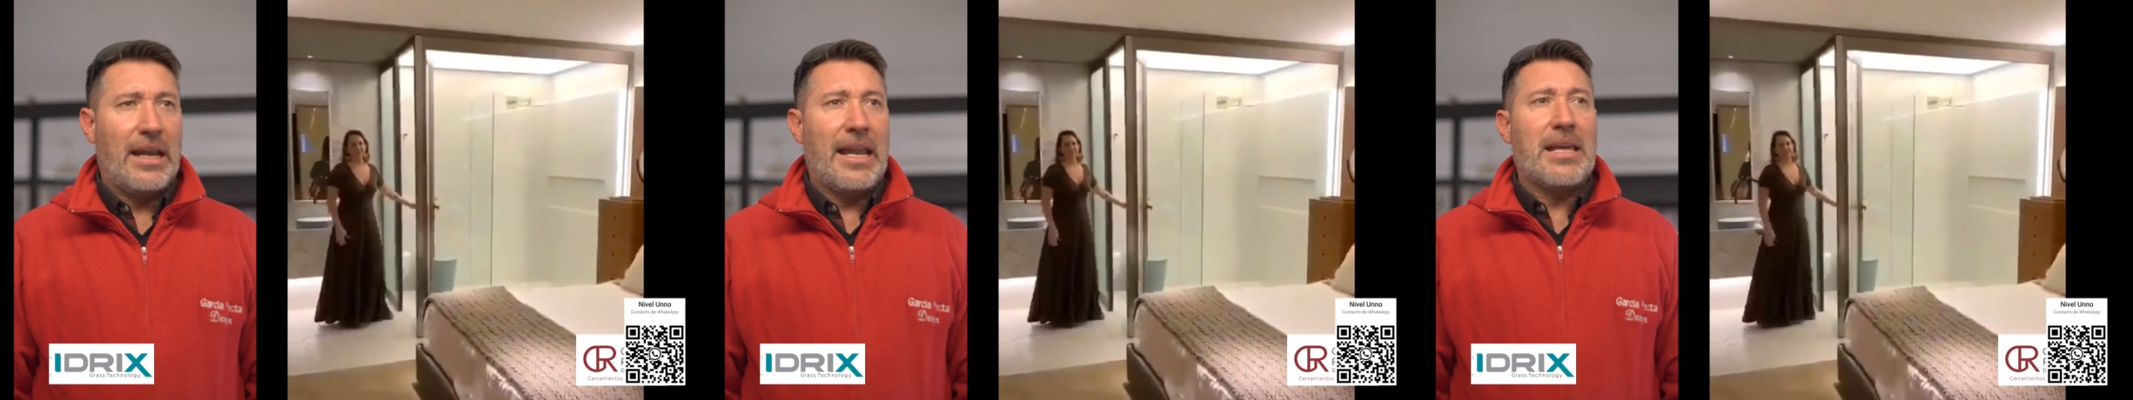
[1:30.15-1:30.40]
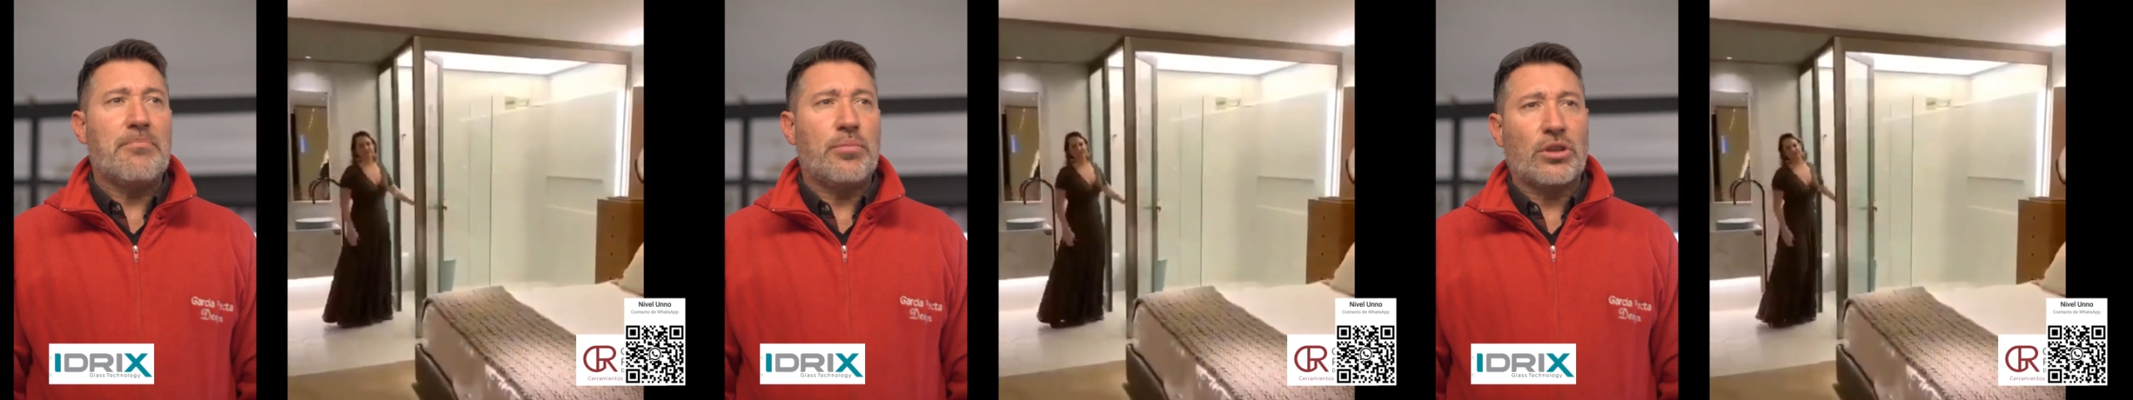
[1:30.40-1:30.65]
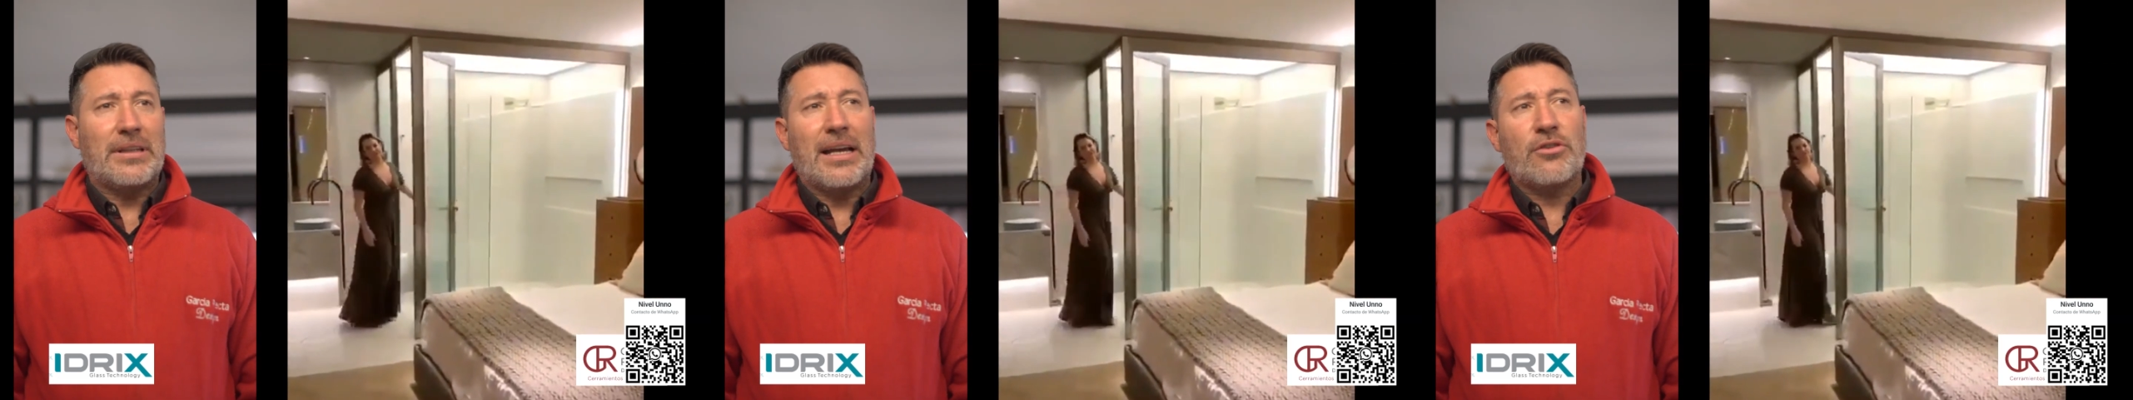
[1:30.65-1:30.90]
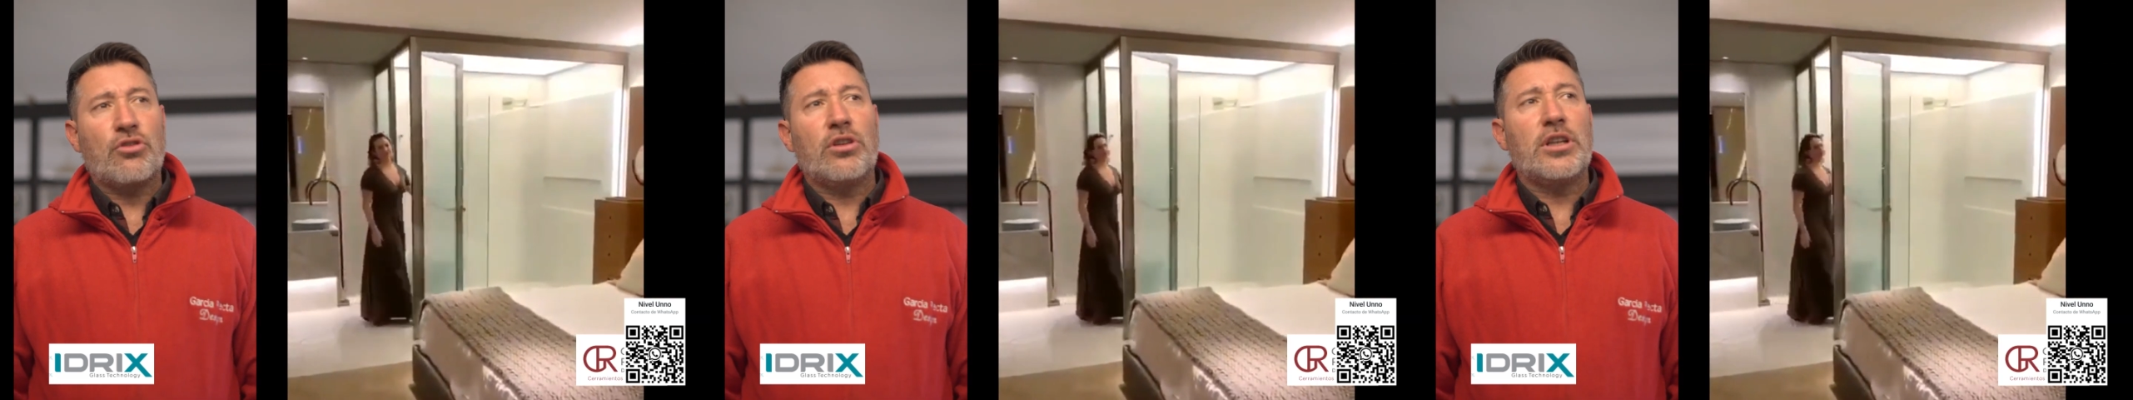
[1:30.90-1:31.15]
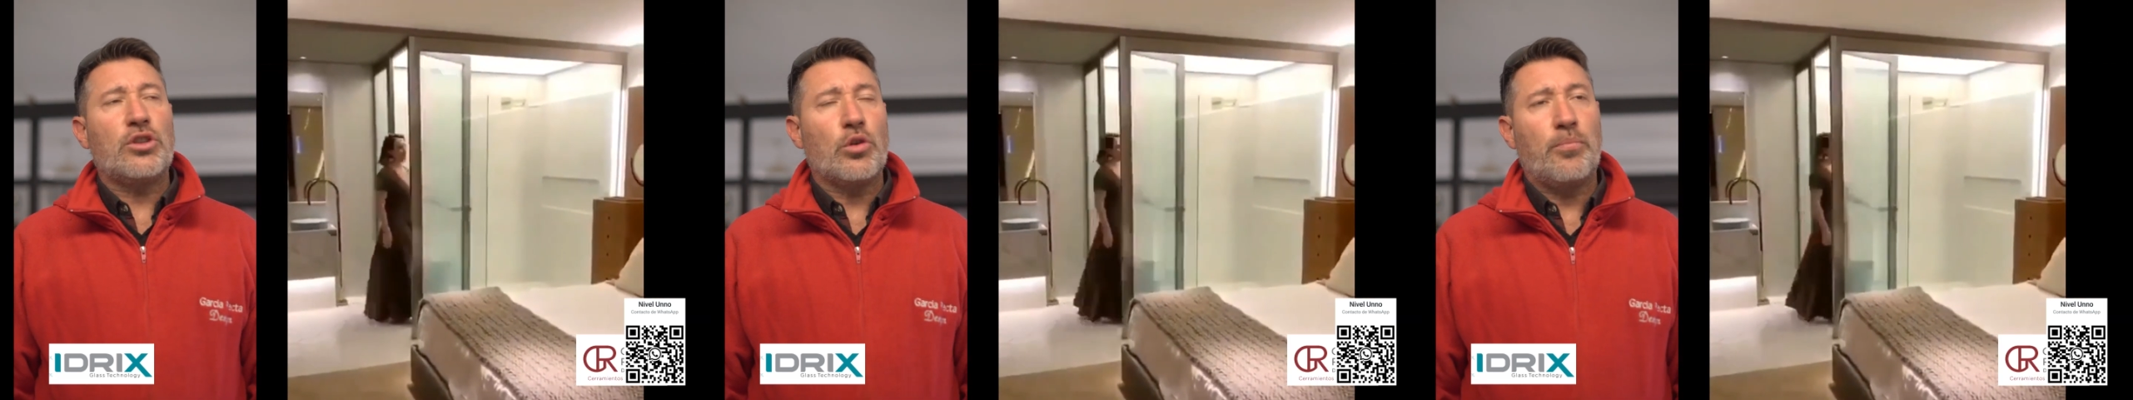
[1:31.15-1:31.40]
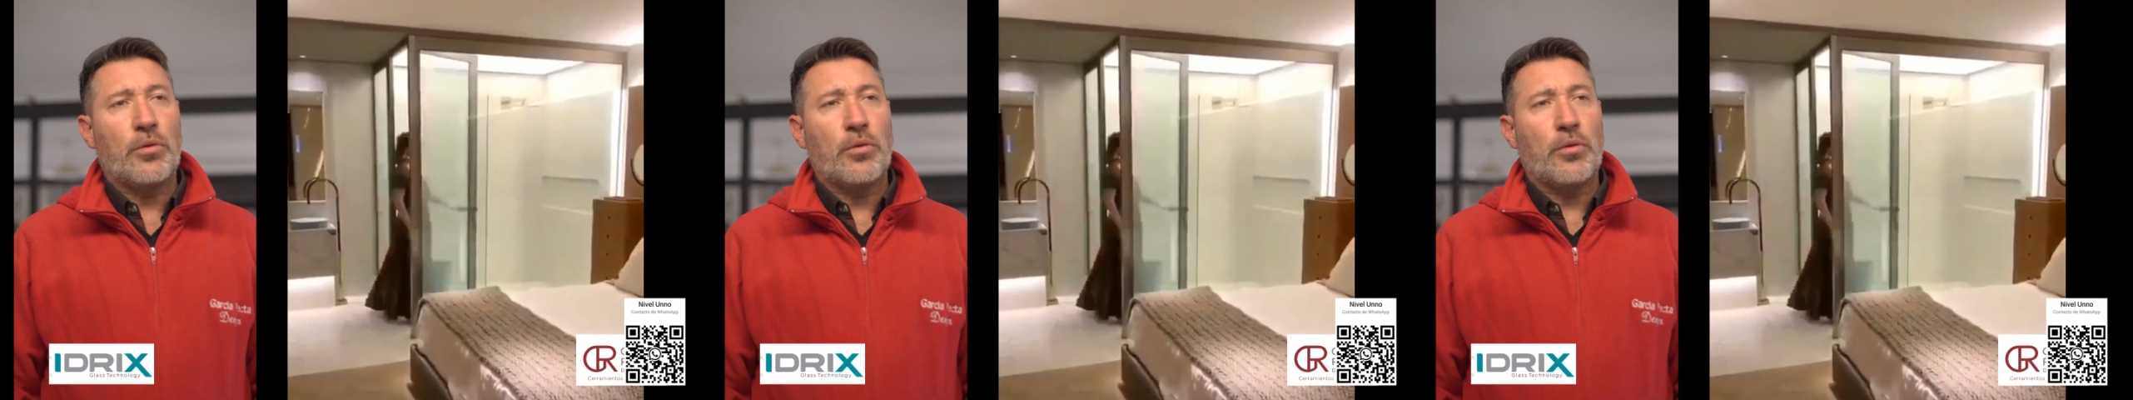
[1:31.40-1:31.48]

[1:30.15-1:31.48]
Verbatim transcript: La importación de estos